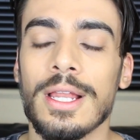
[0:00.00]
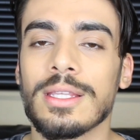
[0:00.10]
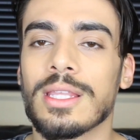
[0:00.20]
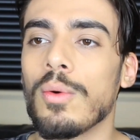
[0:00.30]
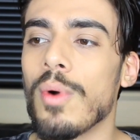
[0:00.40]

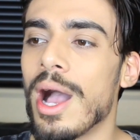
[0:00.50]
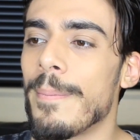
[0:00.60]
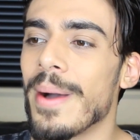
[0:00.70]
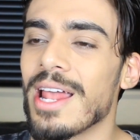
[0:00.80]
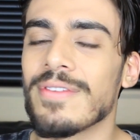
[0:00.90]
Então,
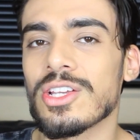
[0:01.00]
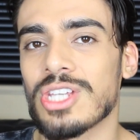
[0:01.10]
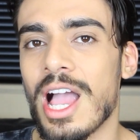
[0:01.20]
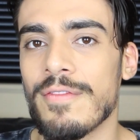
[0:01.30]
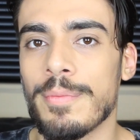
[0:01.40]
a
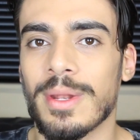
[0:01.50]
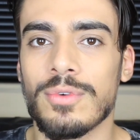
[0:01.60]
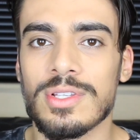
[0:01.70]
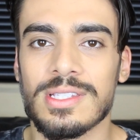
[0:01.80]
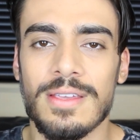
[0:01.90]
palavra-chave para
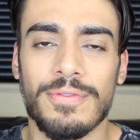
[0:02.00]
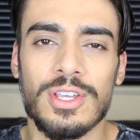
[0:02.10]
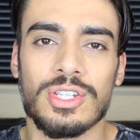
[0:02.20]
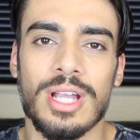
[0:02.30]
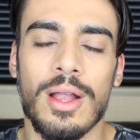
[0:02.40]
você
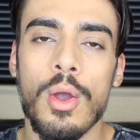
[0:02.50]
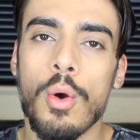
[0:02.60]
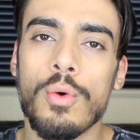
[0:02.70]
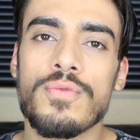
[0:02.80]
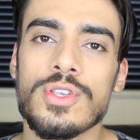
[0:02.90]
fechar
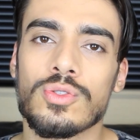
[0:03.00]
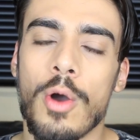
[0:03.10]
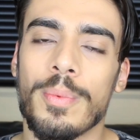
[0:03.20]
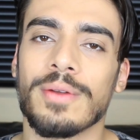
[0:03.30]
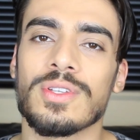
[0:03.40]
um
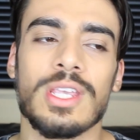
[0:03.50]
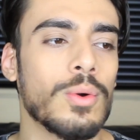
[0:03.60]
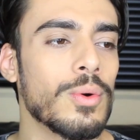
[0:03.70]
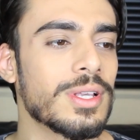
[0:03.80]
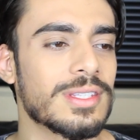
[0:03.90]
visual, para você
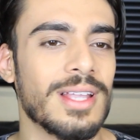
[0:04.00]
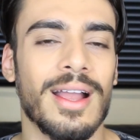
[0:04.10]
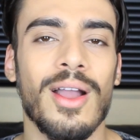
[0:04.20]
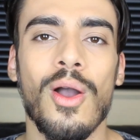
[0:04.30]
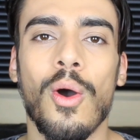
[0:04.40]

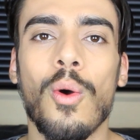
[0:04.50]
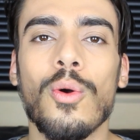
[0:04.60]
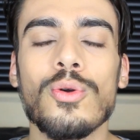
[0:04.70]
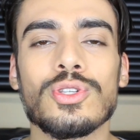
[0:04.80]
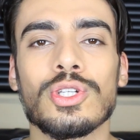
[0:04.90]
conquistar ou
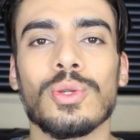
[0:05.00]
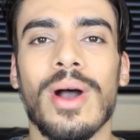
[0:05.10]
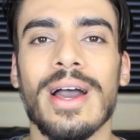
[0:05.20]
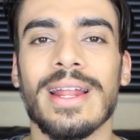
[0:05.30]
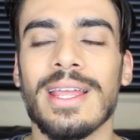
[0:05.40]

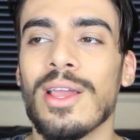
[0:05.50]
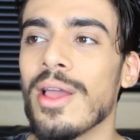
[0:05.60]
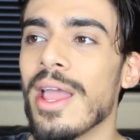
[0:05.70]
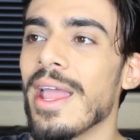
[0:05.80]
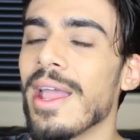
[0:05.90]
continuar aí,
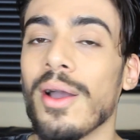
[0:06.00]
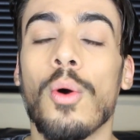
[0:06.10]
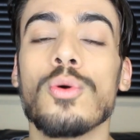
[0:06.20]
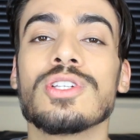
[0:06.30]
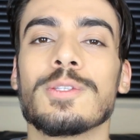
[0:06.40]
é,
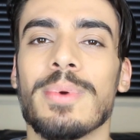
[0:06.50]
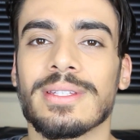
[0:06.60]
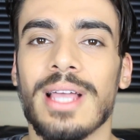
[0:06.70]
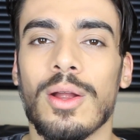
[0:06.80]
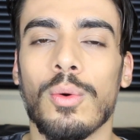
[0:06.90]
ou
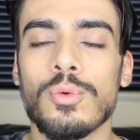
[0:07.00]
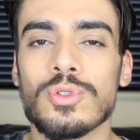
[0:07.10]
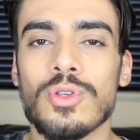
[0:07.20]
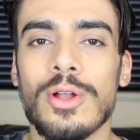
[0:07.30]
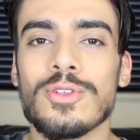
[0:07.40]
despertar
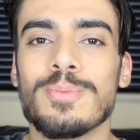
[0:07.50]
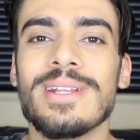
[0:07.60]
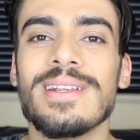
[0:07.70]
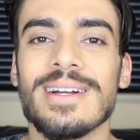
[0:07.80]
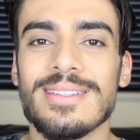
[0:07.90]
uns olhos
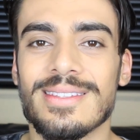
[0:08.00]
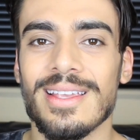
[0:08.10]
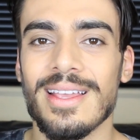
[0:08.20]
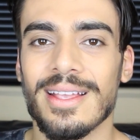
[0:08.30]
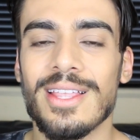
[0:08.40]

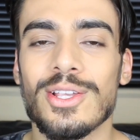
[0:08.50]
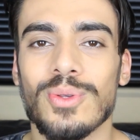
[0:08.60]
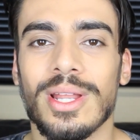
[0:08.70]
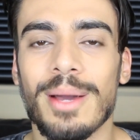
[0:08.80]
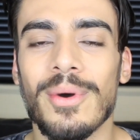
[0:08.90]
brilhantes na
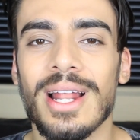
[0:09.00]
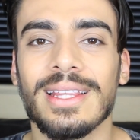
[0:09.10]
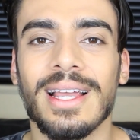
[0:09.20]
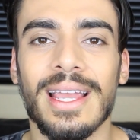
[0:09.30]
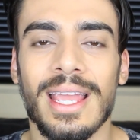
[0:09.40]
sua
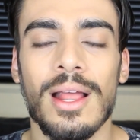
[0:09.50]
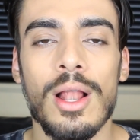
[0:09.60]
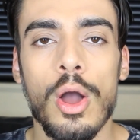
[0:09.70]
namorada é